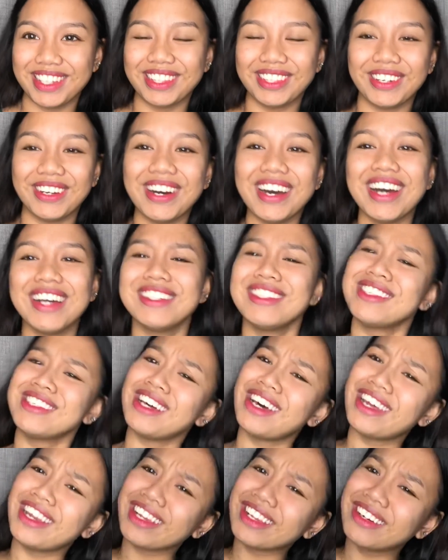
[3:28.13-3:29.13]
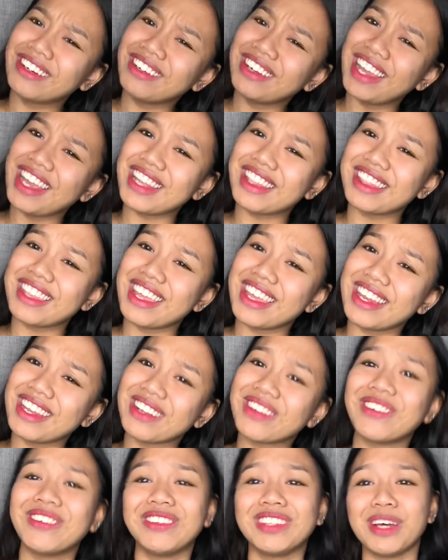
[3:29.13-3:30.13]
to. At sorry kung late din
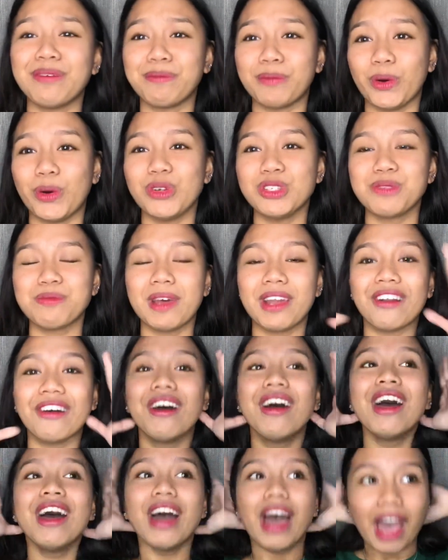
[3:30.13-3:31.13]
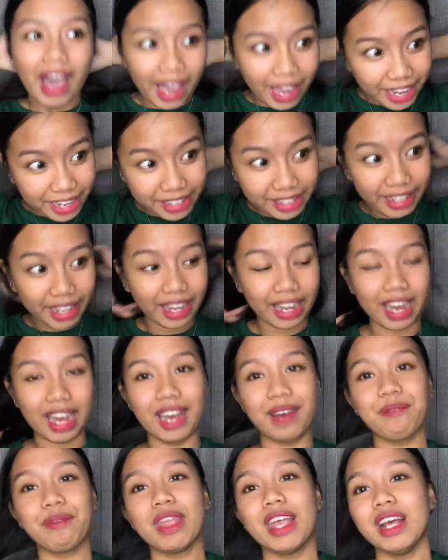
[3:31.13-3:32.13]
kung na-post. Pero, ayun na nga.
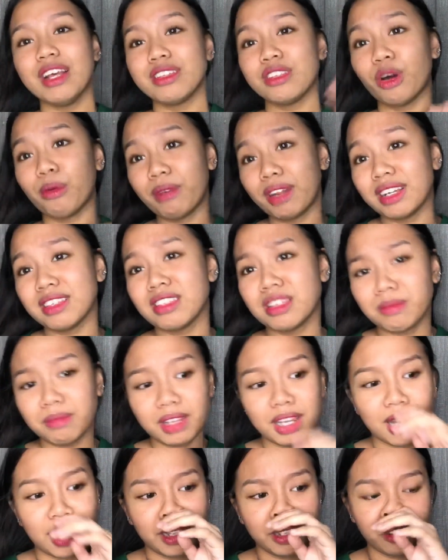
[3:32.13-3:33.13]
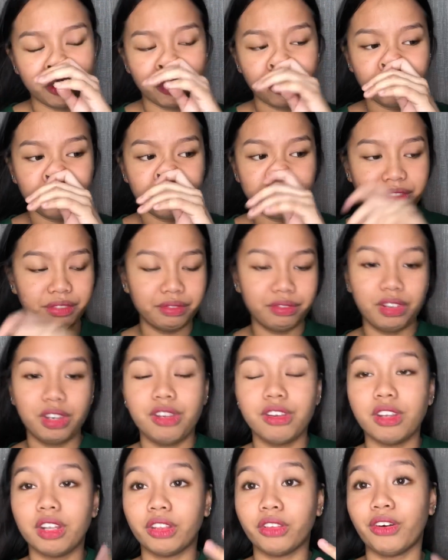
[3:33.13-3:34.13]
Sobrang simple lang nung video
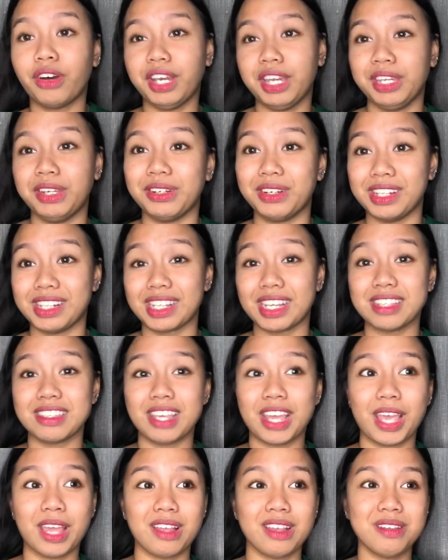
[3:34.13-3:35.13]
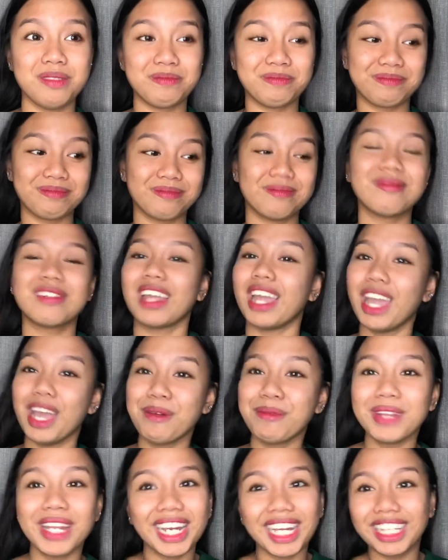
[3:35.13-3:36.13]
na tong ngayon. Kasi, eh,
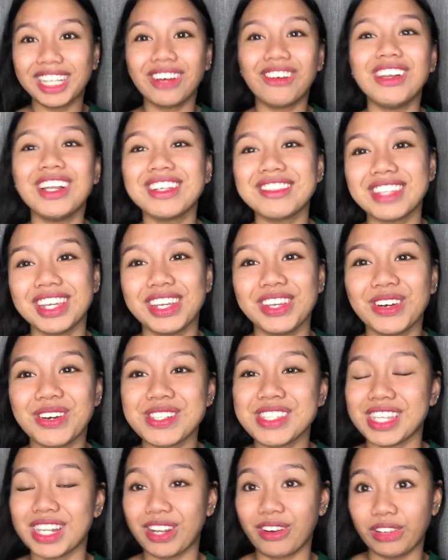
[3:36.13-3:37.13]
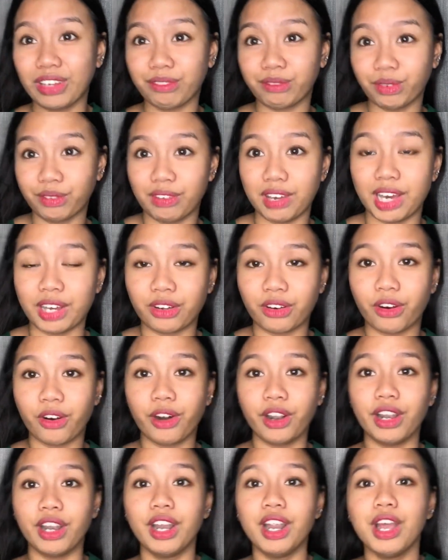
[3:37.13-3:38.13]
pinakita ko lang sa inyo kung saan ako nagbo-vlog
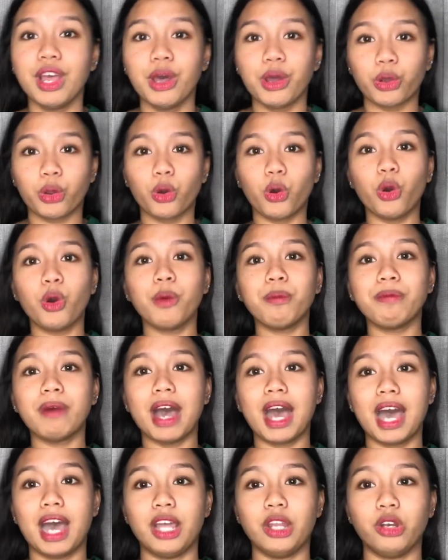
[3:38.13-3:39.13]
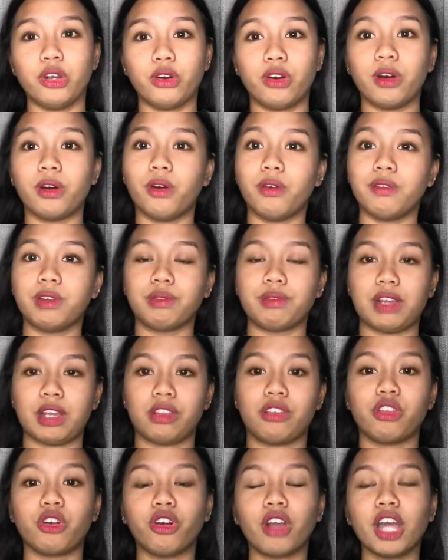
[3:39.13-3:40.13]
or kung paano ako mag-vlog.
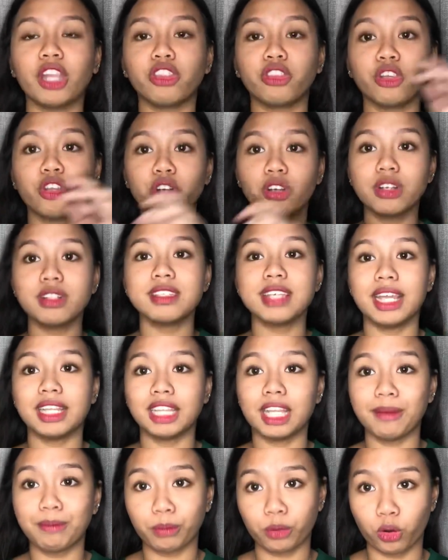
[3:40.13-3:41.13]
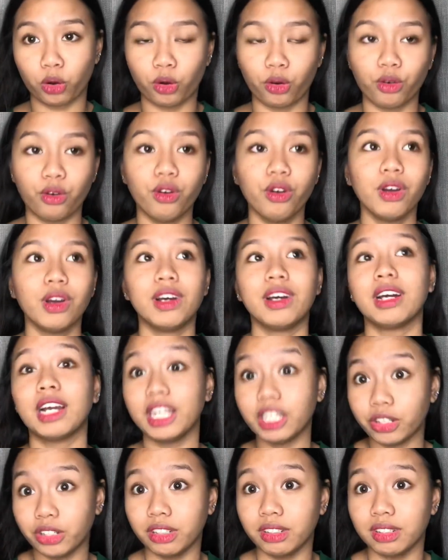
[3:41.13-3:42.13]
So, ganito yung setup ko
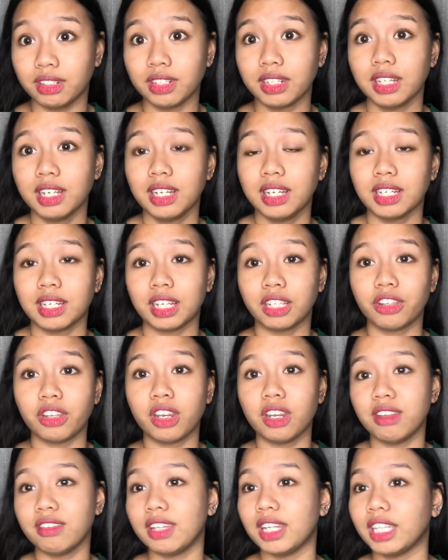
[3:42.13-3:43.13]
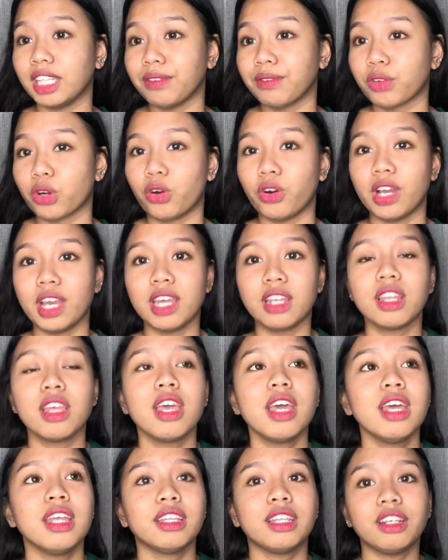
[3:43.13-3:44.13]
ngayon. Ganito na yung setup ko. And,
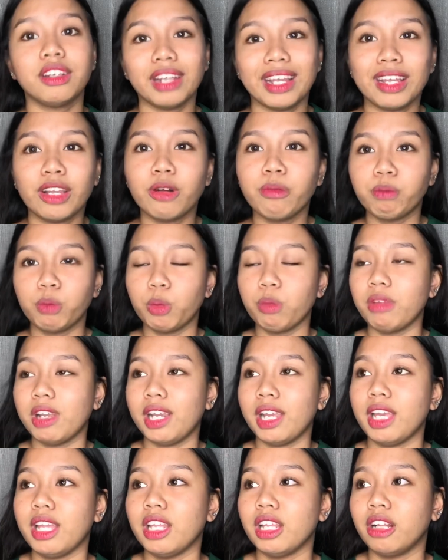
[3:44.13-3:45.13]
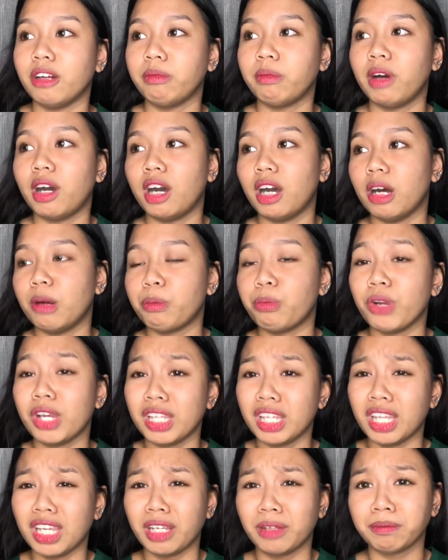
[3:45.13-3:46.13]
tatry kong bumili ng mga
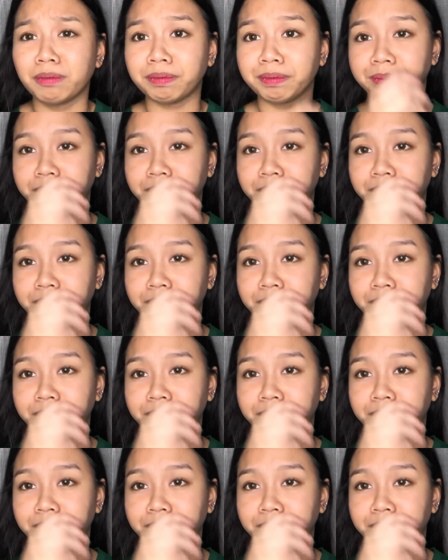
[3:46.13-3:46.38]
pwedeng